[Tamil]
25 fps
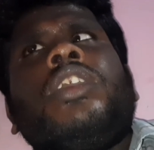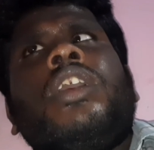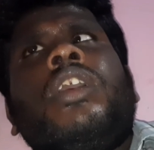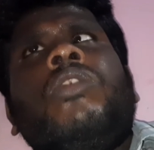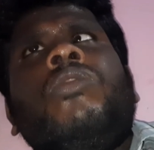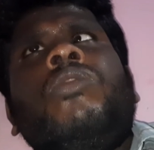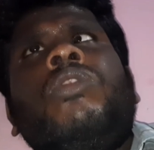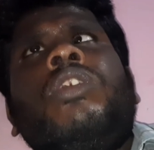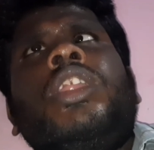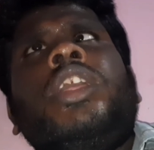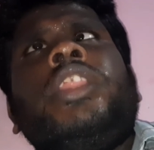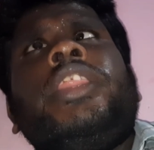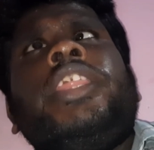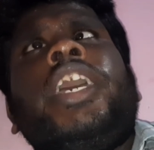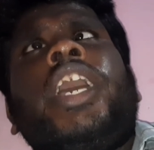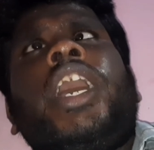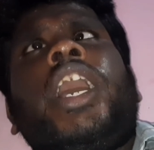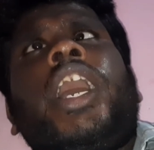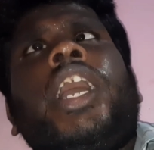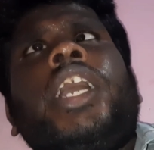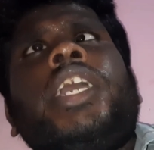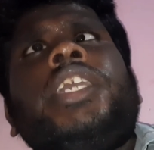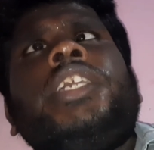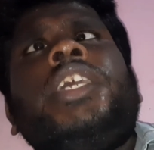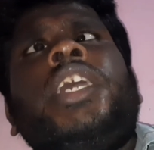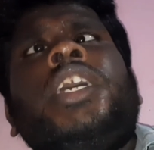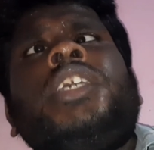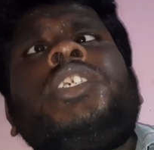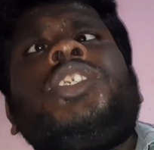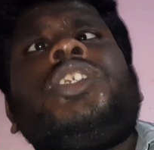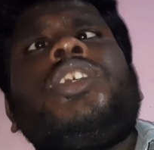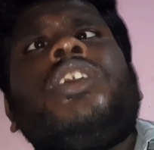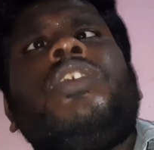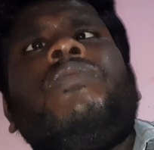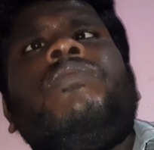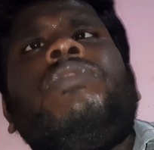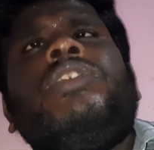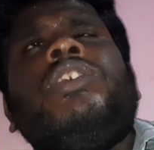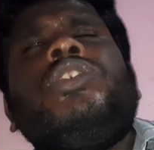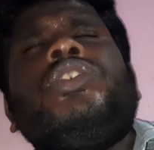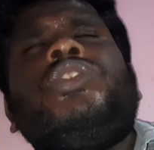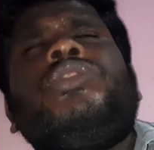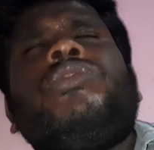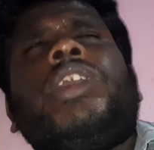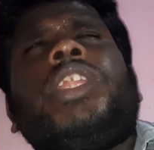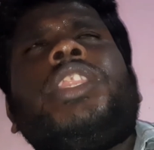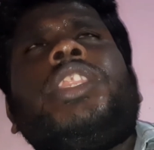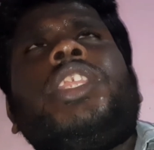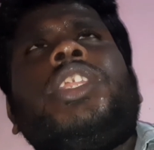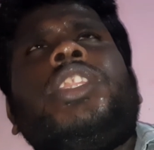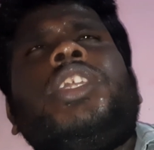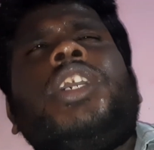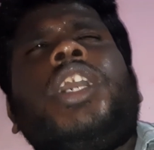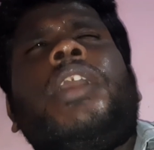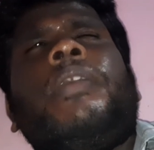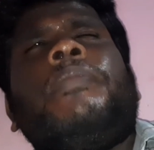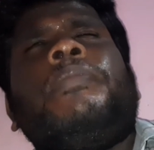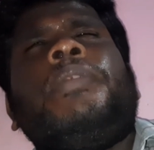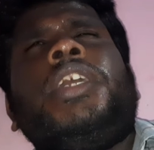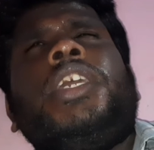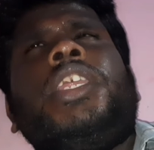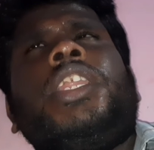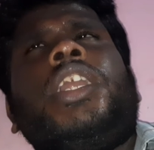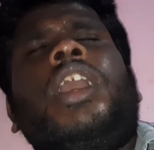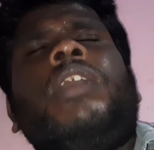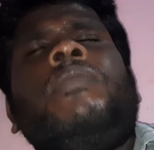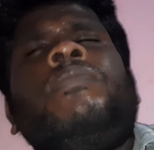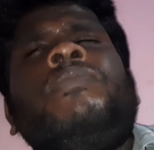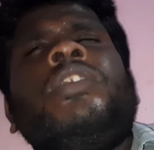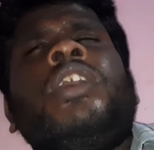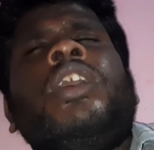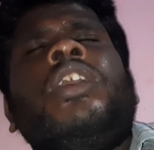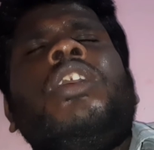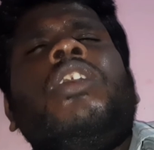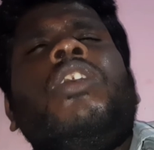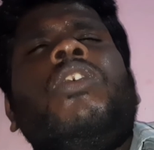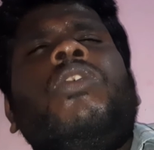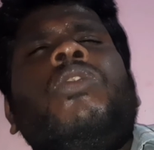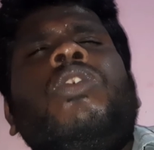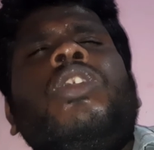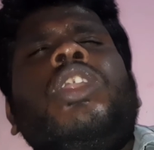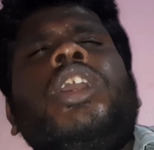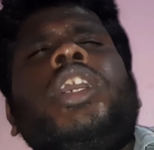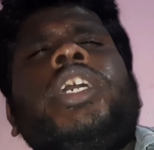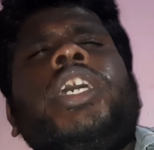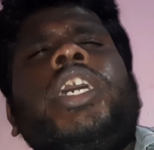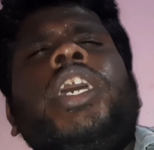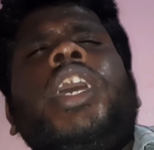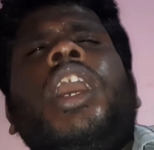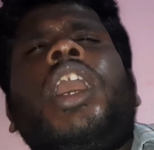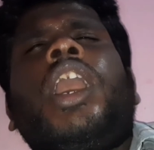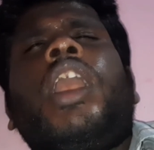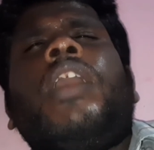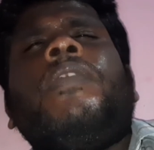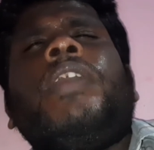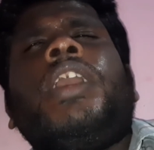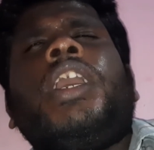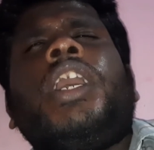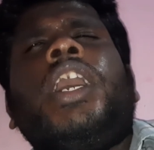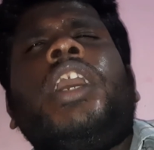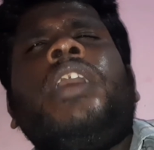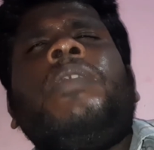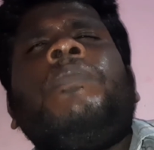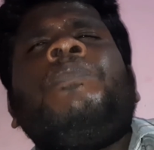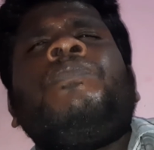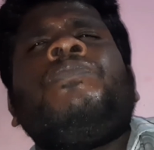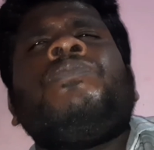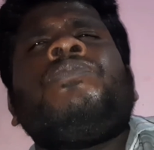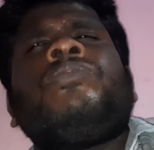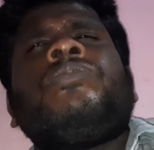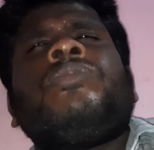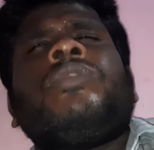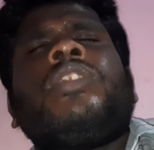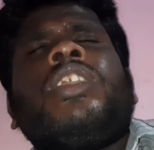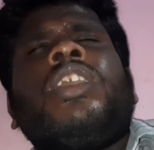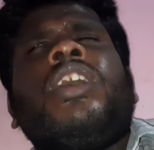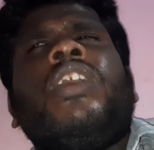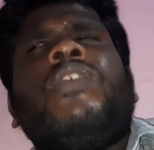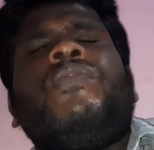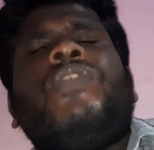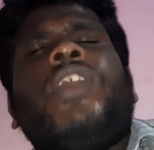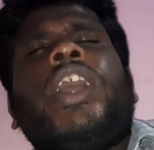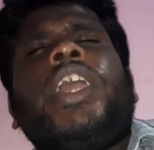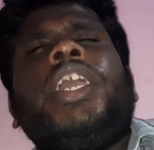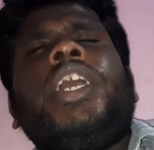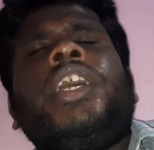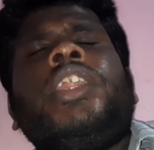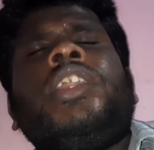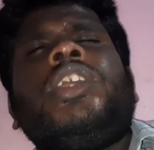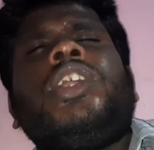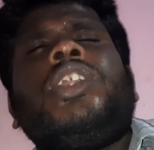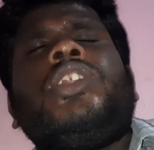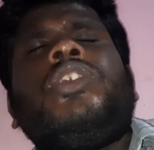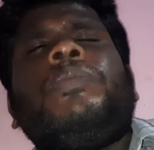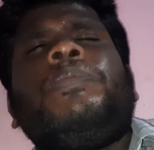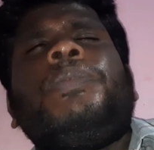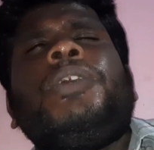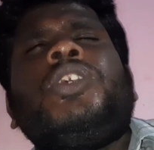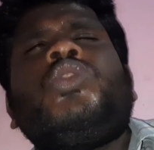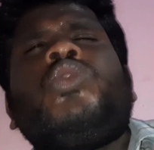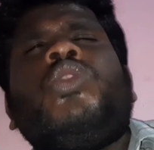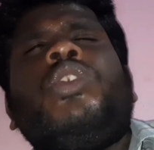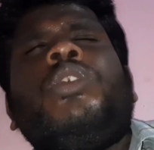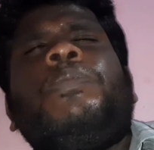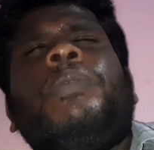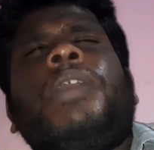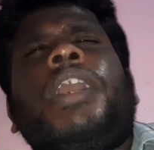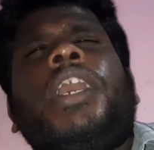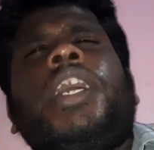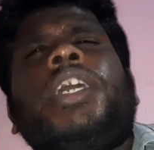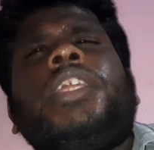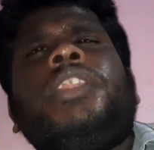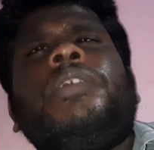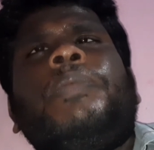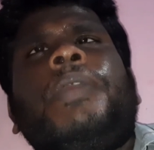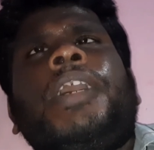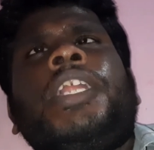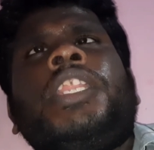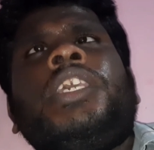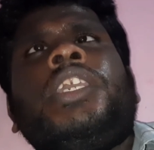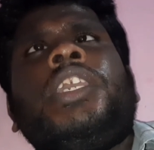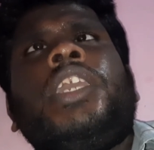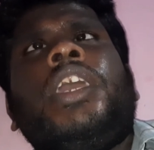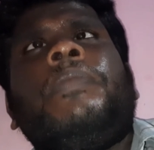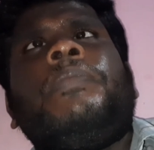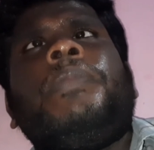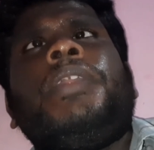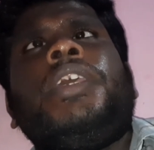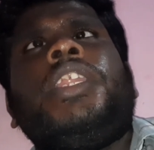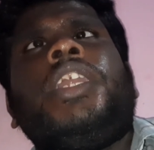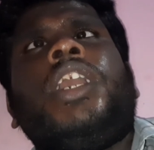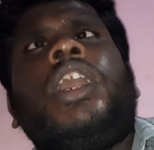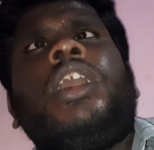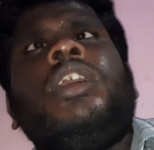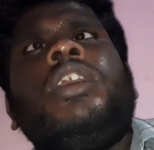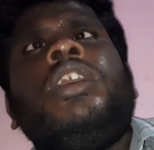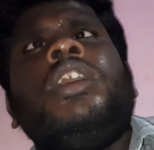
உங்களது ஹையஸ்ட் வியூஸ் வந்தது அப்படின்னா உங்களுக்கு அவங்க ஃபைவ் ஹண்ட்ரட் ருபீஸ் கொடுப்பாங்க இது பார்த்தீங்க அப்படின்னா